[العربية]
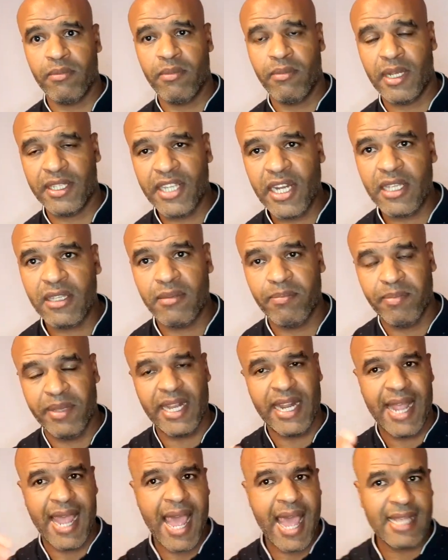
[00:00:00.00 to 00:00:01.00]
مدريد
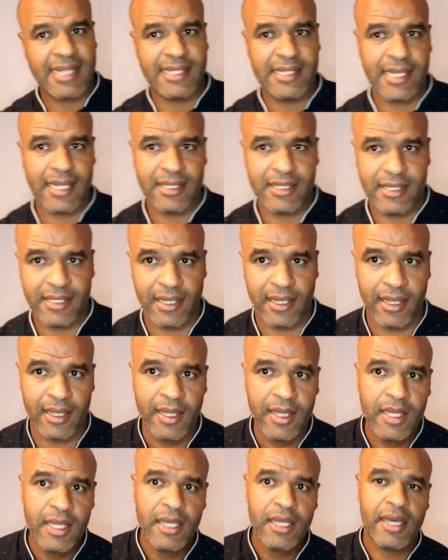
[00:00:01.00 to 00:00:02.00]
برئاسه
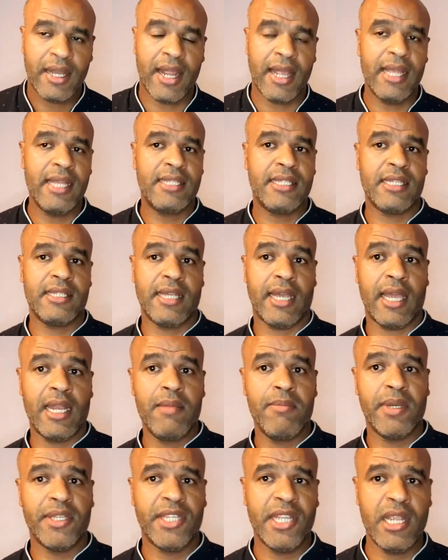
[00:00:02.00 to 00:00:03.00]
رئيسه
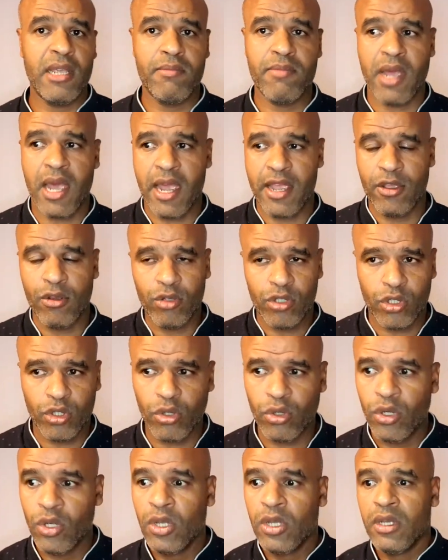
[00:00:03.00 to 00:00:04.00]
اقليم مدريد ايوسو